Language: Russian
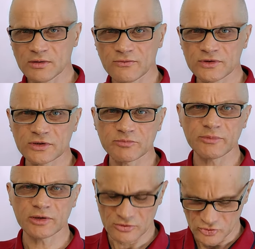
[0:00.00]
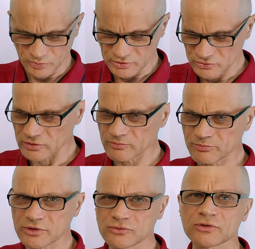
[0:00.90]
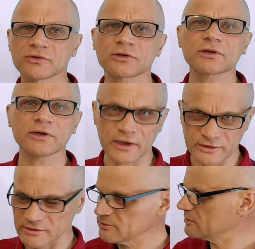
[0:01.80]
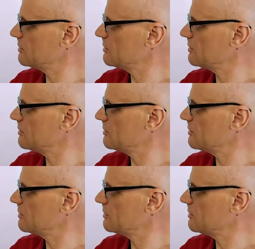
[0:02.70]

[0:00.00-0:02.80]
в этот момент что происходит? Происходит страдание.